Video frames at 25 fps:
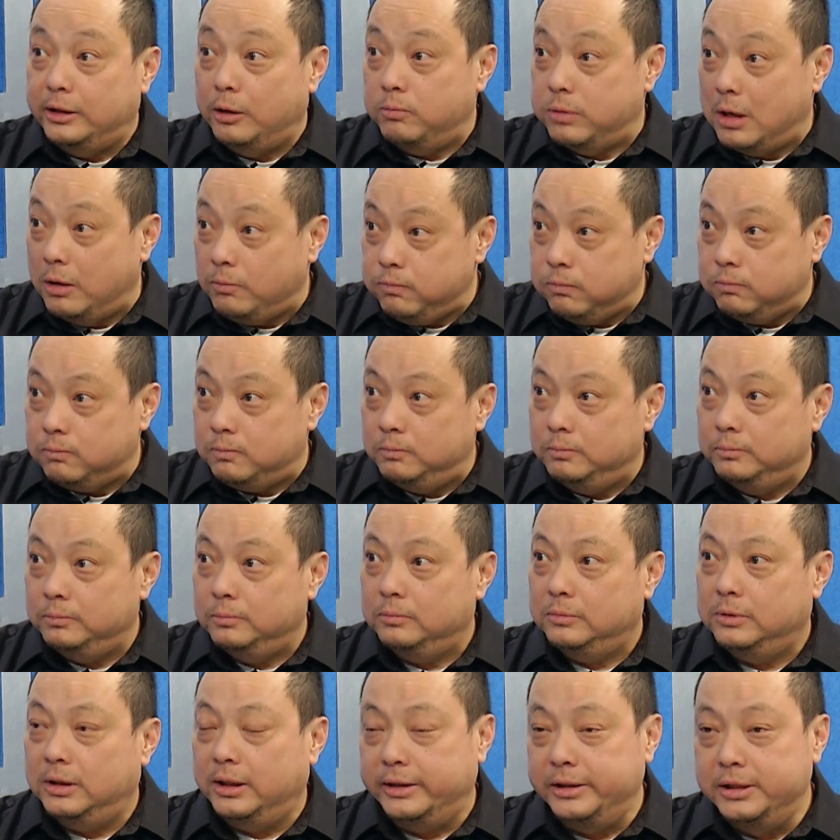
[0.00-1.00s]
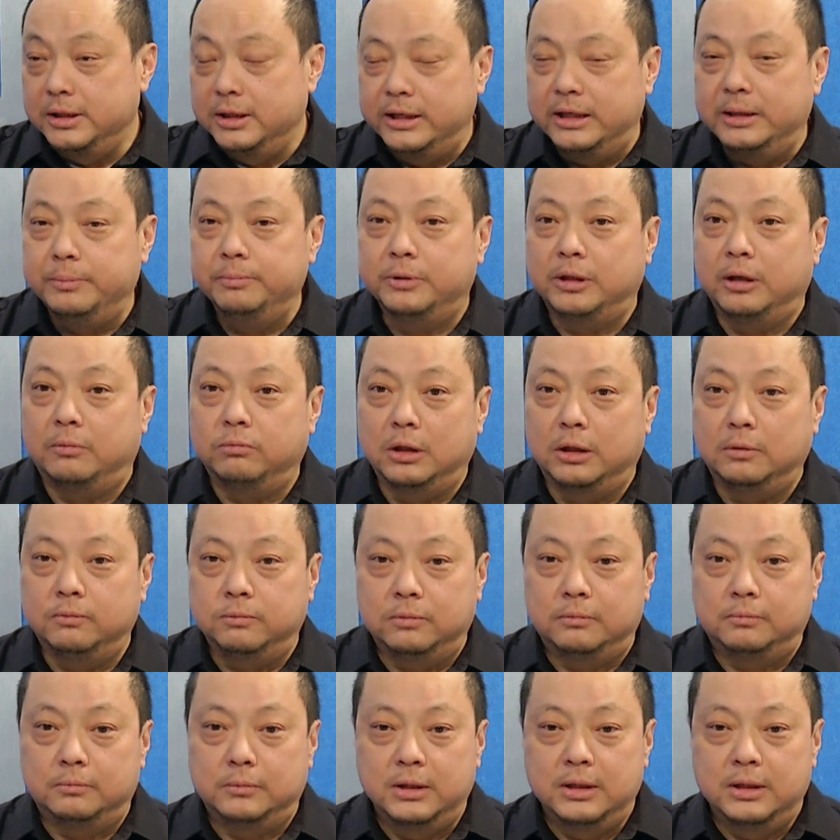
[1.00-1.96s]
thống đốc là đương kim thống đốc